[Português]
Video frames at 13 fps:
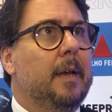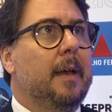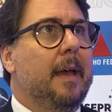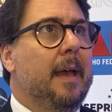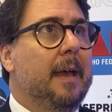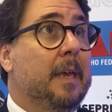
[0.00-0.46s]

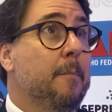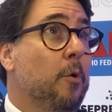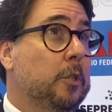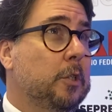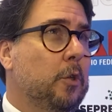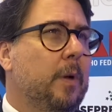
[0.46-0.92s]
é, que
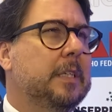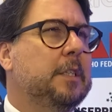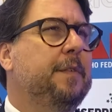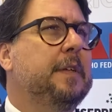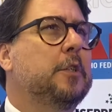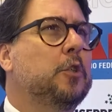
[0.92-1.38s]
mostrou
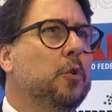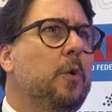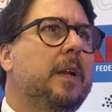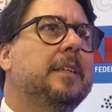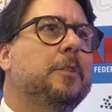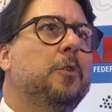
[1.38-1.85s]
as
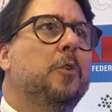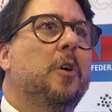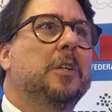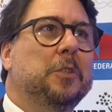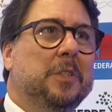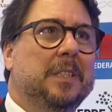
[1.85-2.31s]
fissuras do
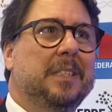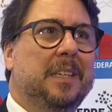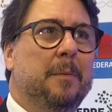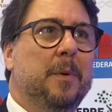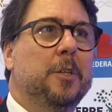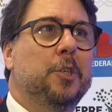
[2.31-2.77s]
nosso
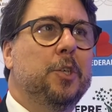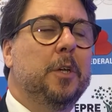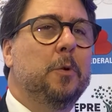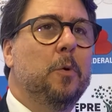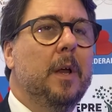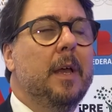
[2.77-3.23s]
sistema
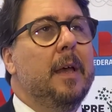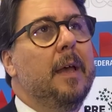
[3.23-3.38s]
antigo